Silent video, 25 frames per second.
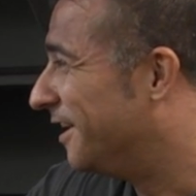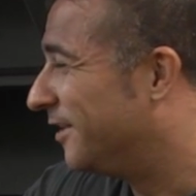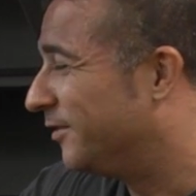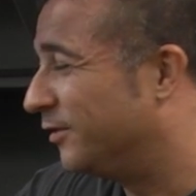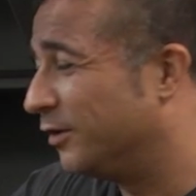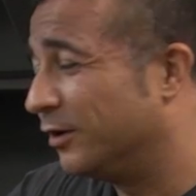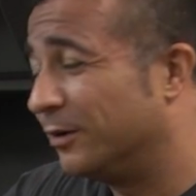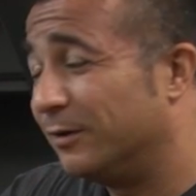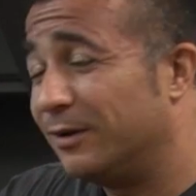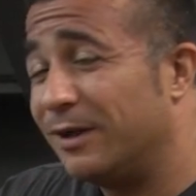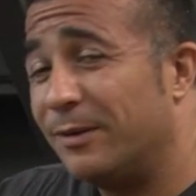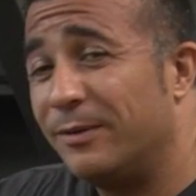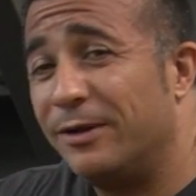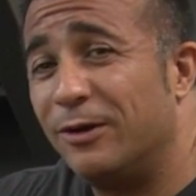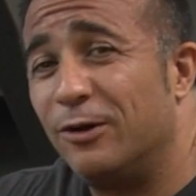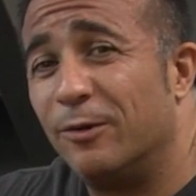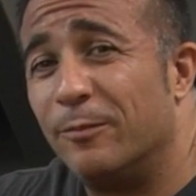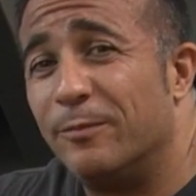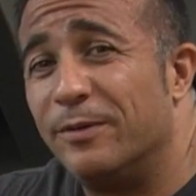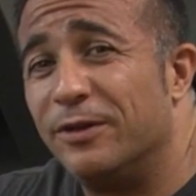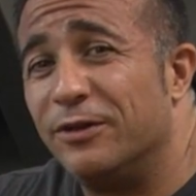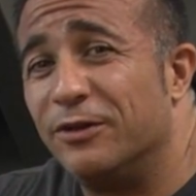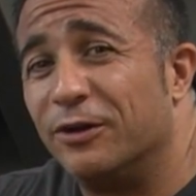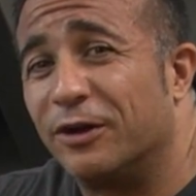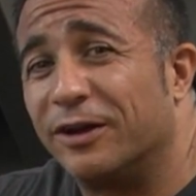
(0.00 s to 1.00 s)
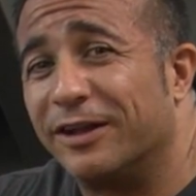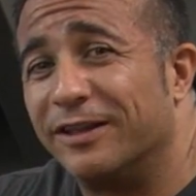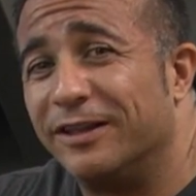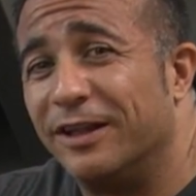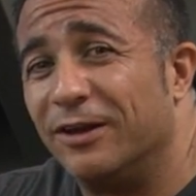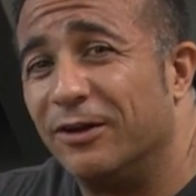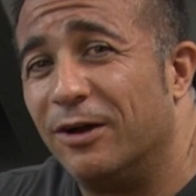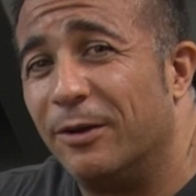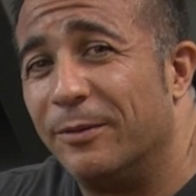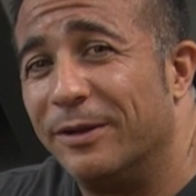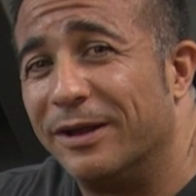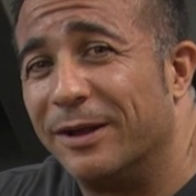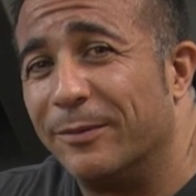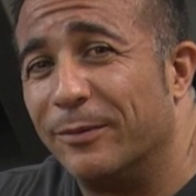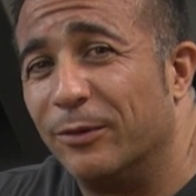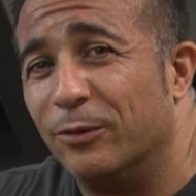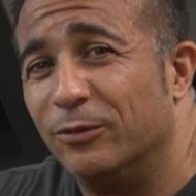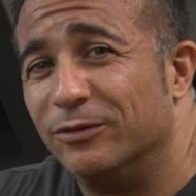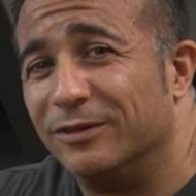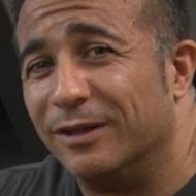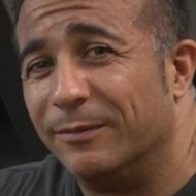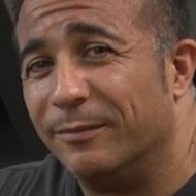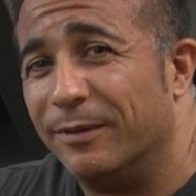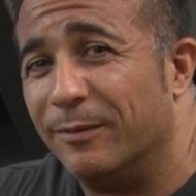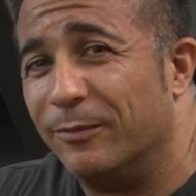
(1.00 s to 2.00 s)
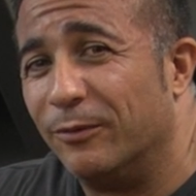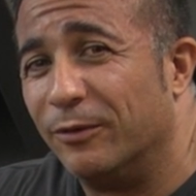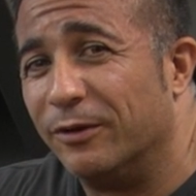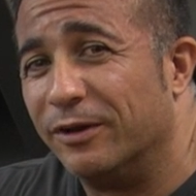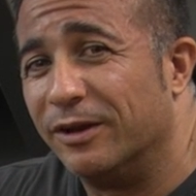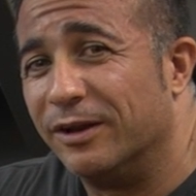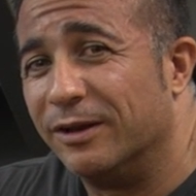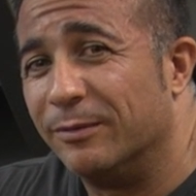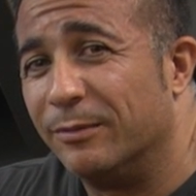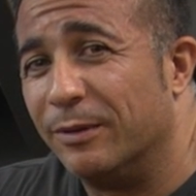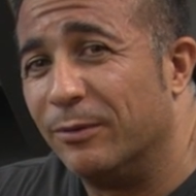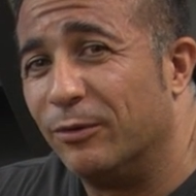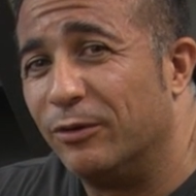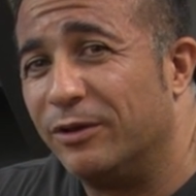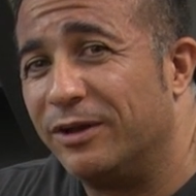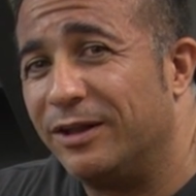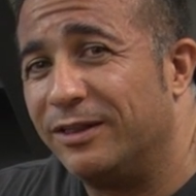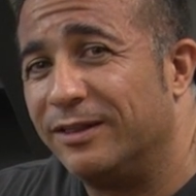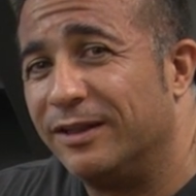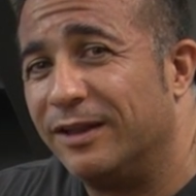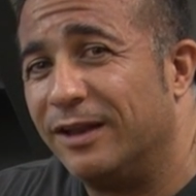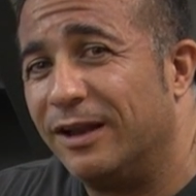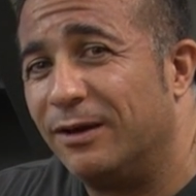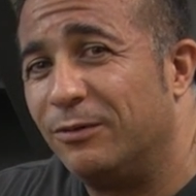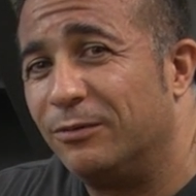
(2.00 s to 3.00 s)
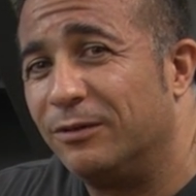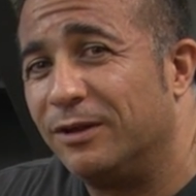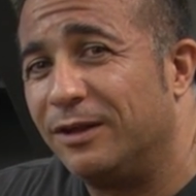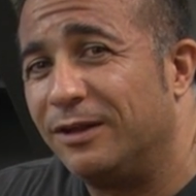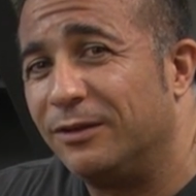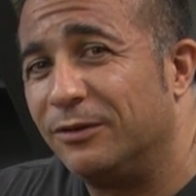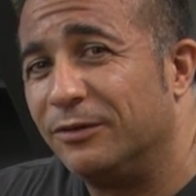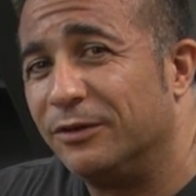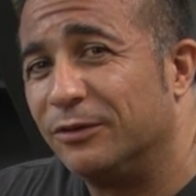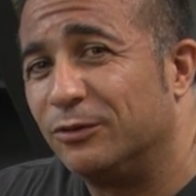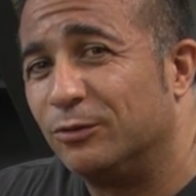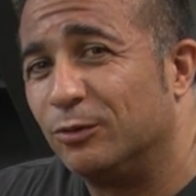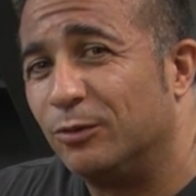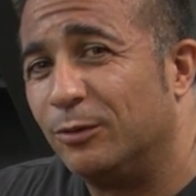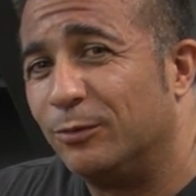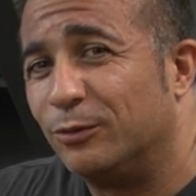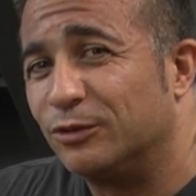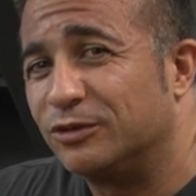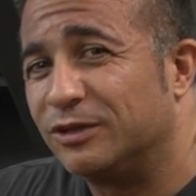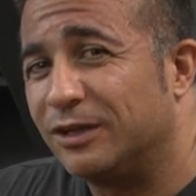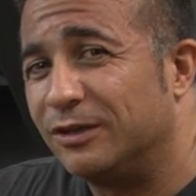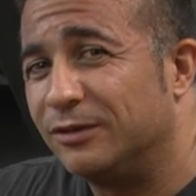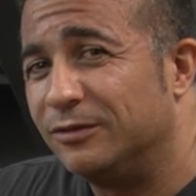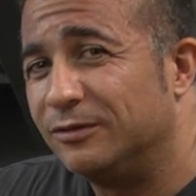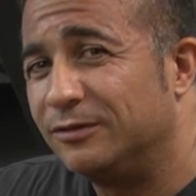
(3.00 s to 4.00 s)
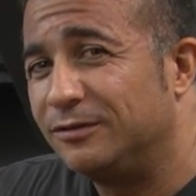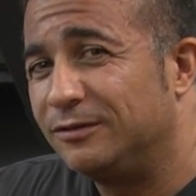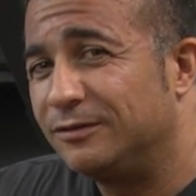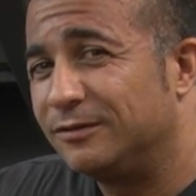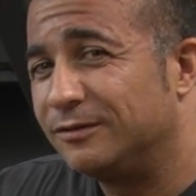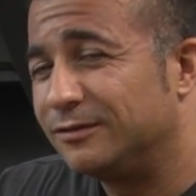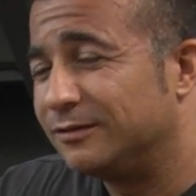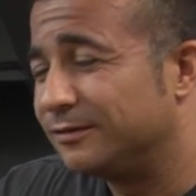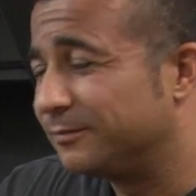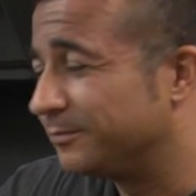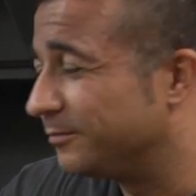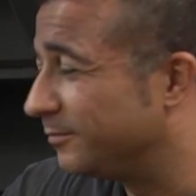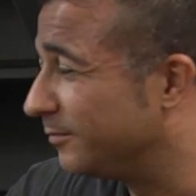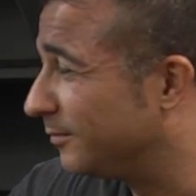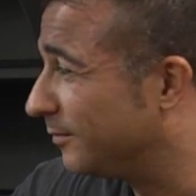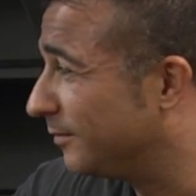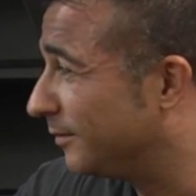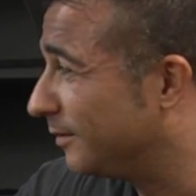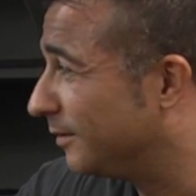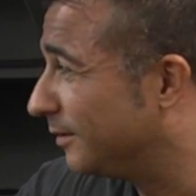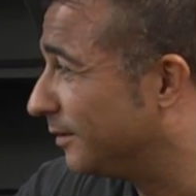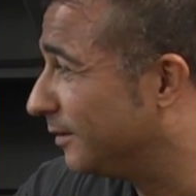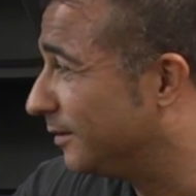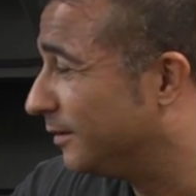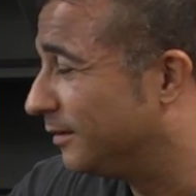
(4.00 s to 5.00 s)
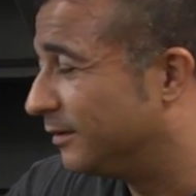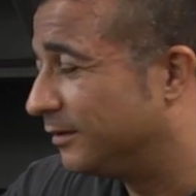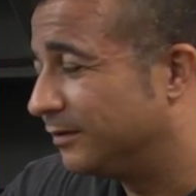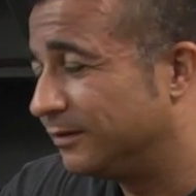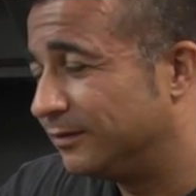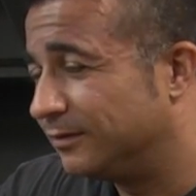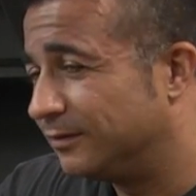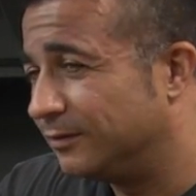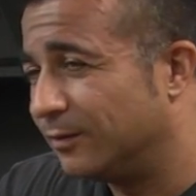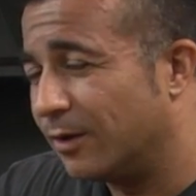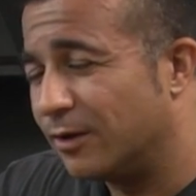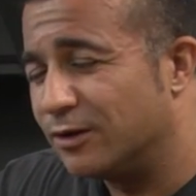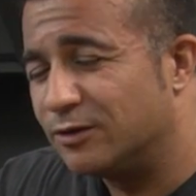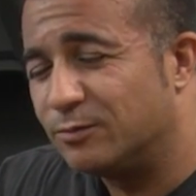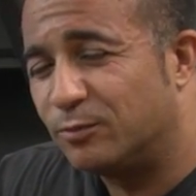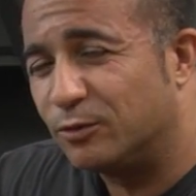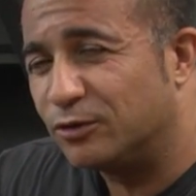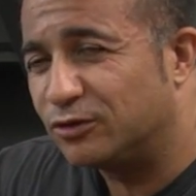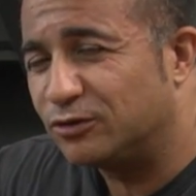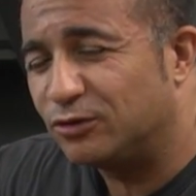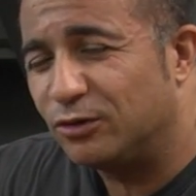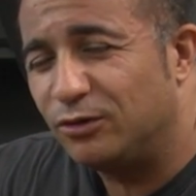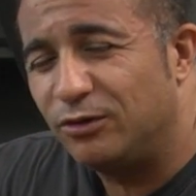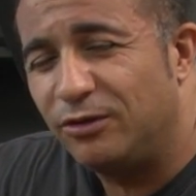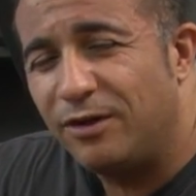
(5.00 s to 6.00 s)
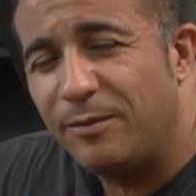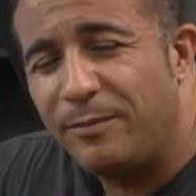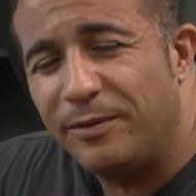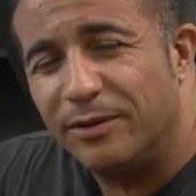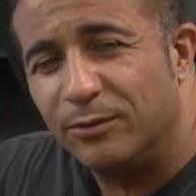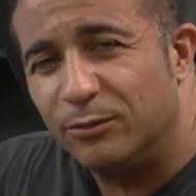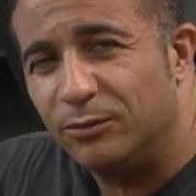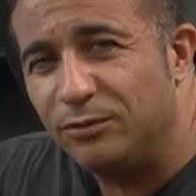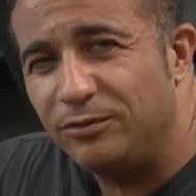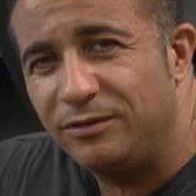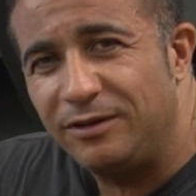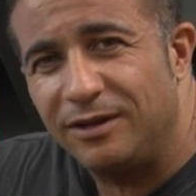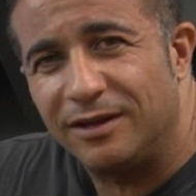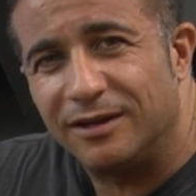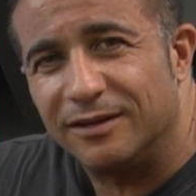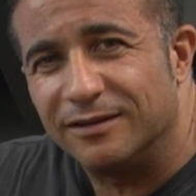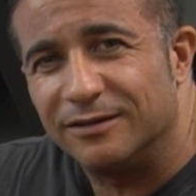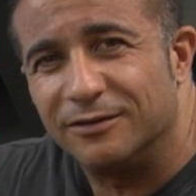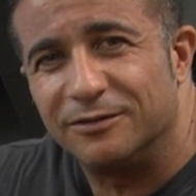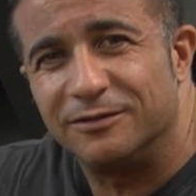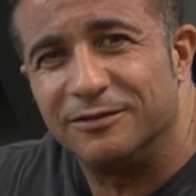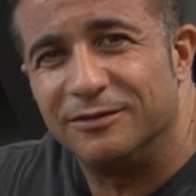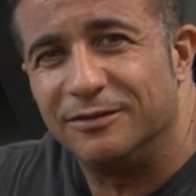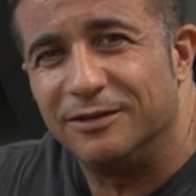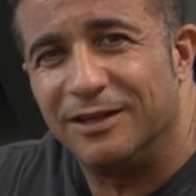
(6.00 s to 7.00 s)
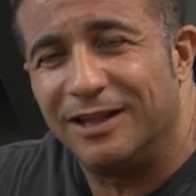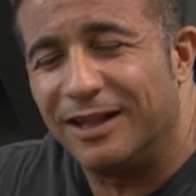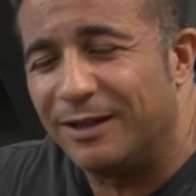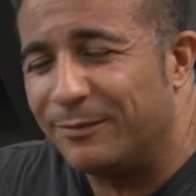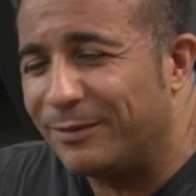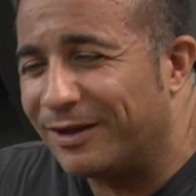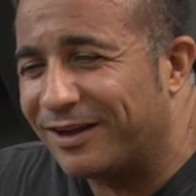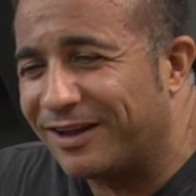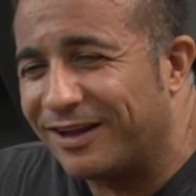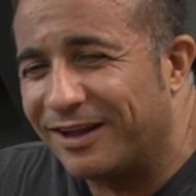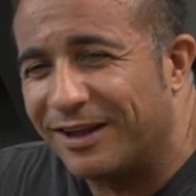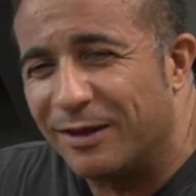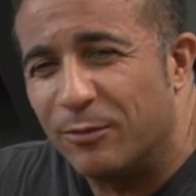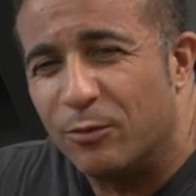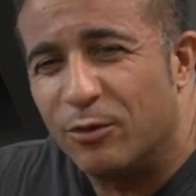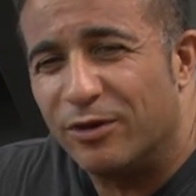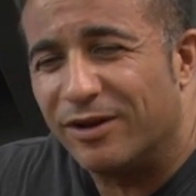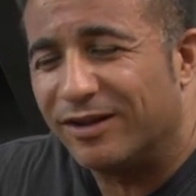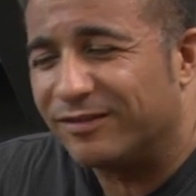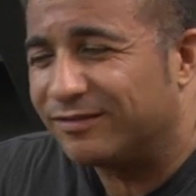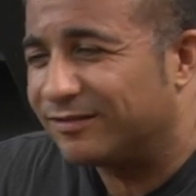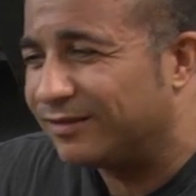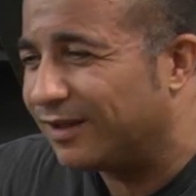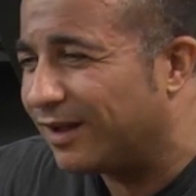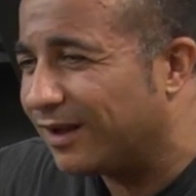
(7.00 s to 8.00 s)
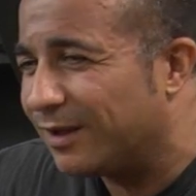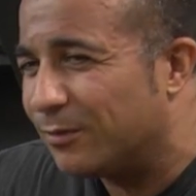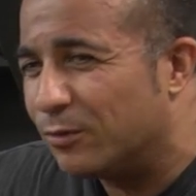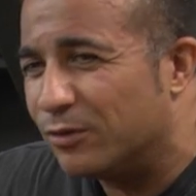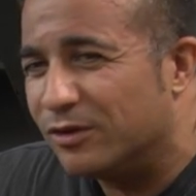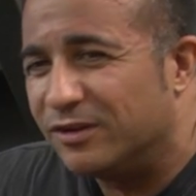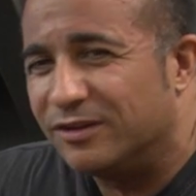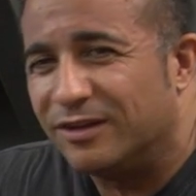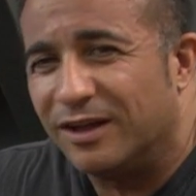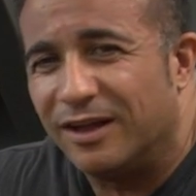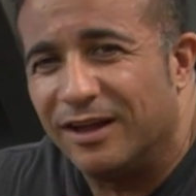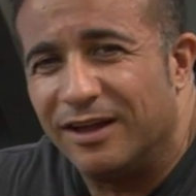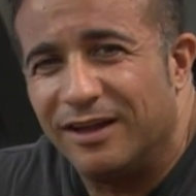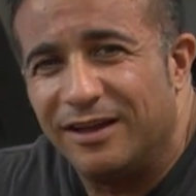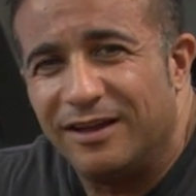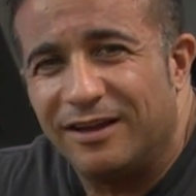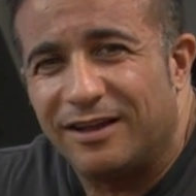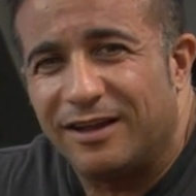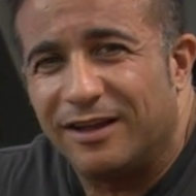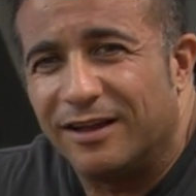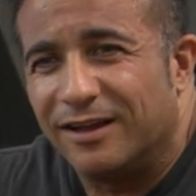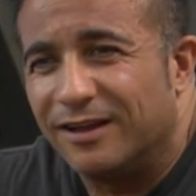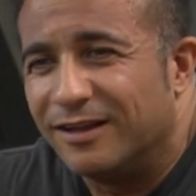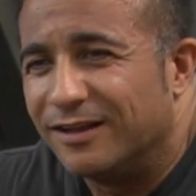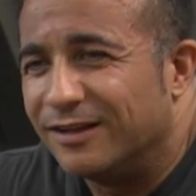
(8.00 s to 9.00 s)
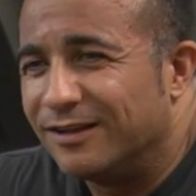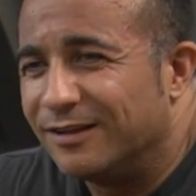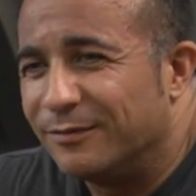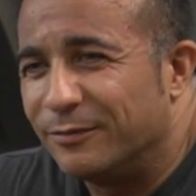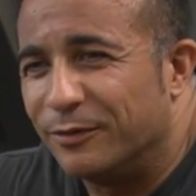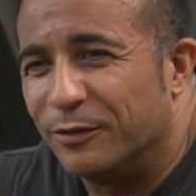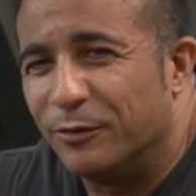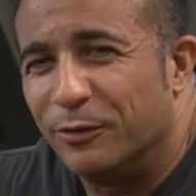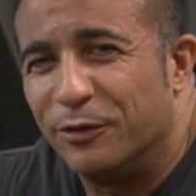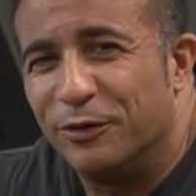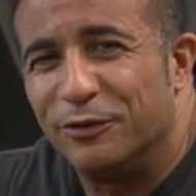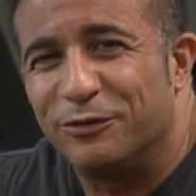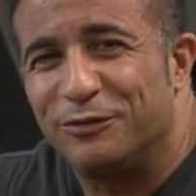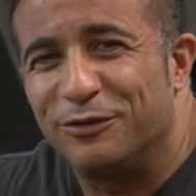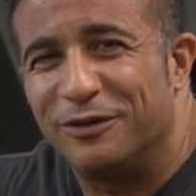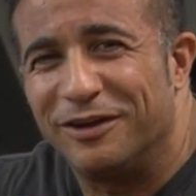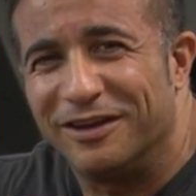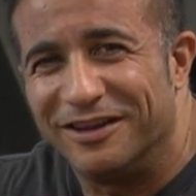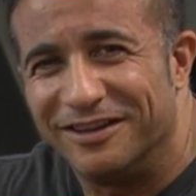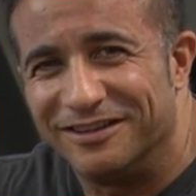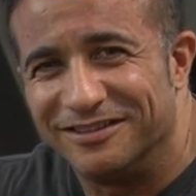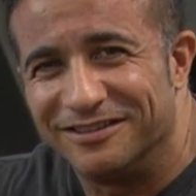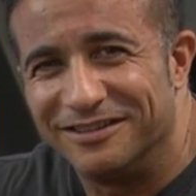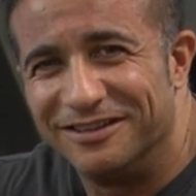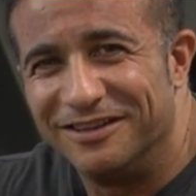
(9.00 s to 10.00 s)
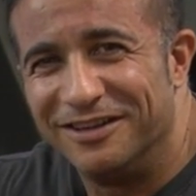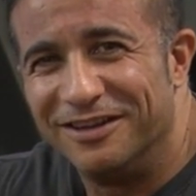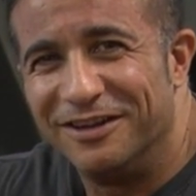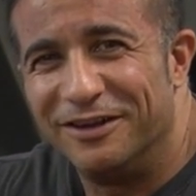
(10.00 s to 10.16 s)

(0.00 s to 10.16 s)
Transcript: Digo, voy a ver los vídeos que tengo a ver qué preguntas me ponen y me voy al de Laura donde estuvo posando. No habéis puesto ni una pregunta, nada más que qué buena está, qué bonita es, que... pero bueno, ¿esto qué es?